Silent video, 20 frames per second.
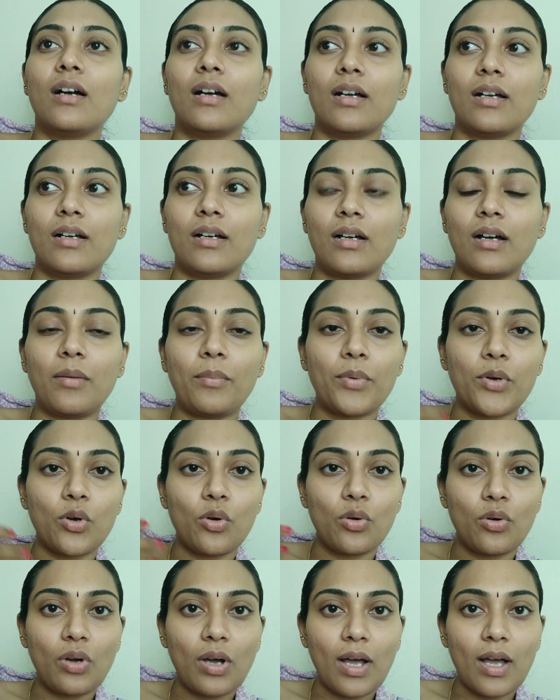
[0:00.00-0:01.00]
uh,
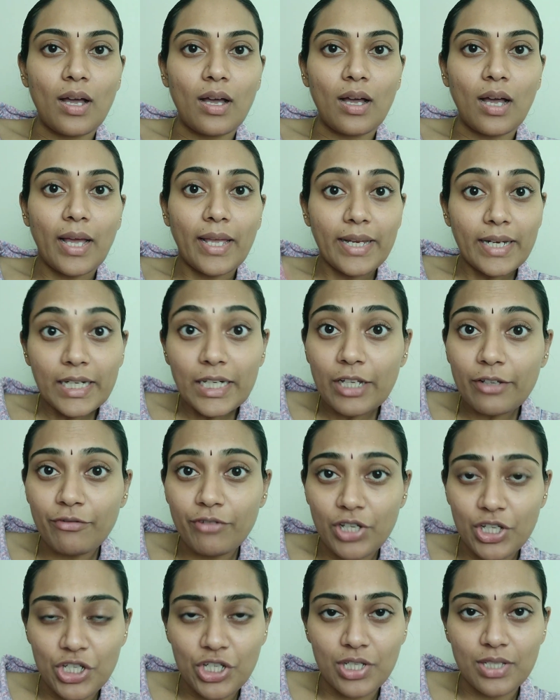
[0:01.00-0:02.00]
அப்புறம் அயன் uh,
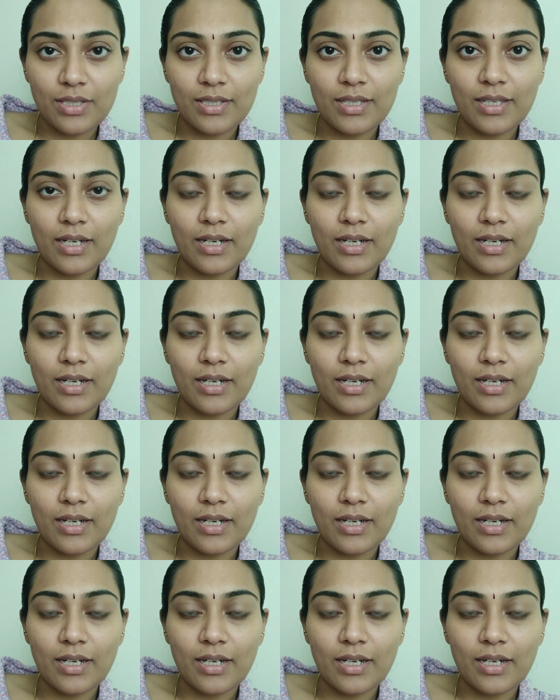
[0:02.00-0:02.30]
டெஃபிஷியன்சி